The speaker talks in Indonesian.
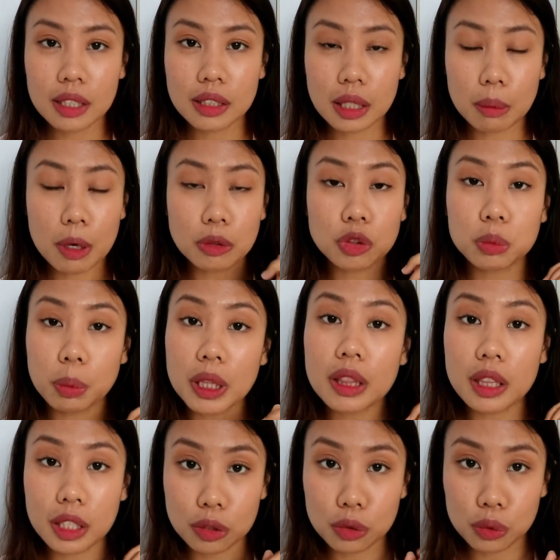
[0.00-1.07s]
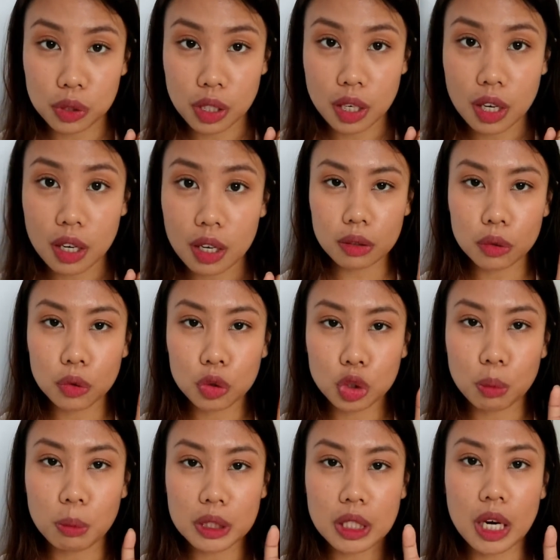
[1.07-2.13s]
termasuk penting juga
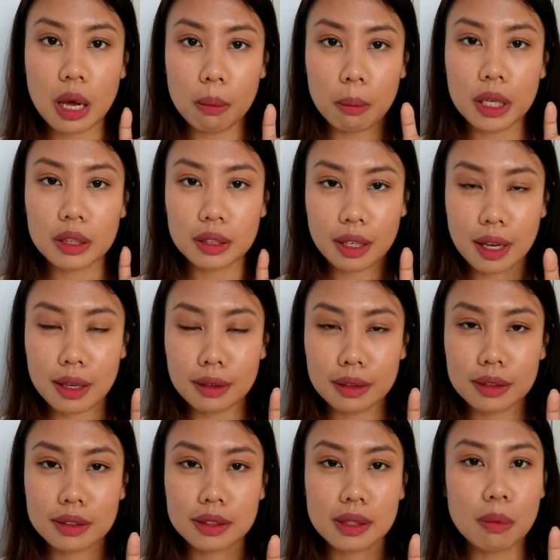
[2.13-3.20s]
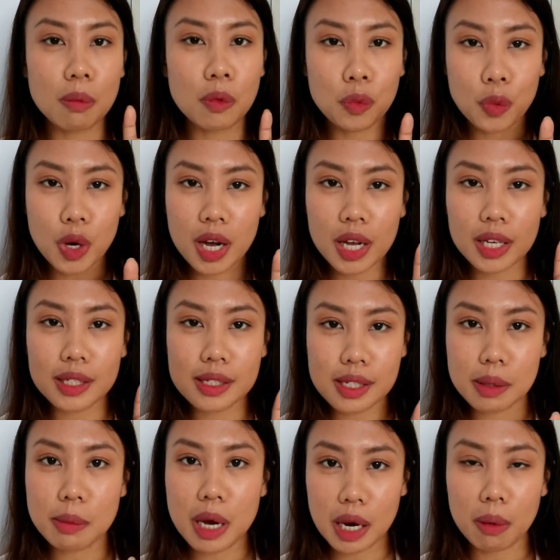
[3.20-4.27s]
untuk menyelamatkan semua
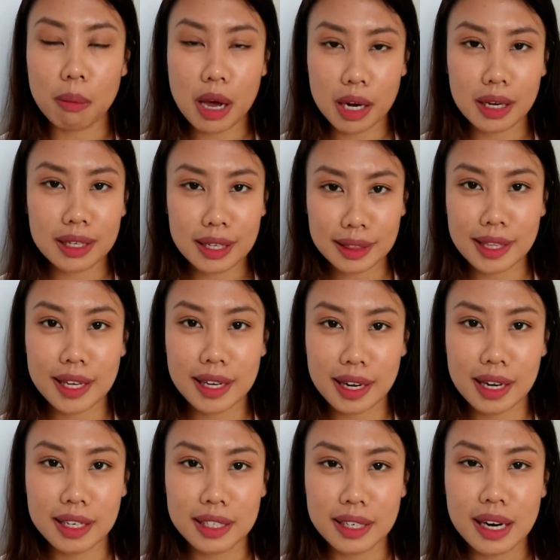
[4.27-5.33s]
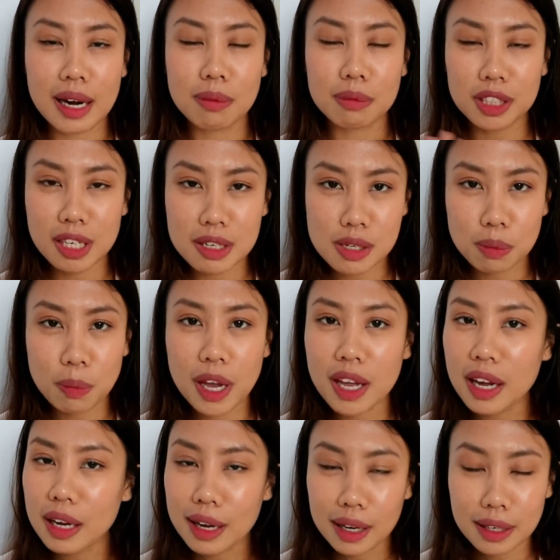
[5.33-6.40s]
isi barang-barang kita yang ada di dalam tas
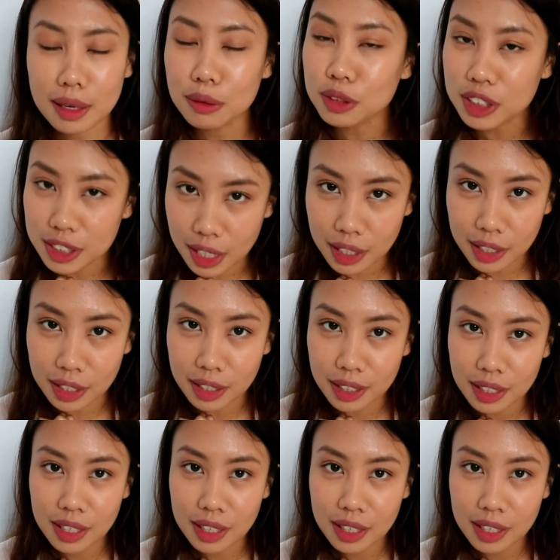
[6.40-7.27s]
supaya nggak kena hujan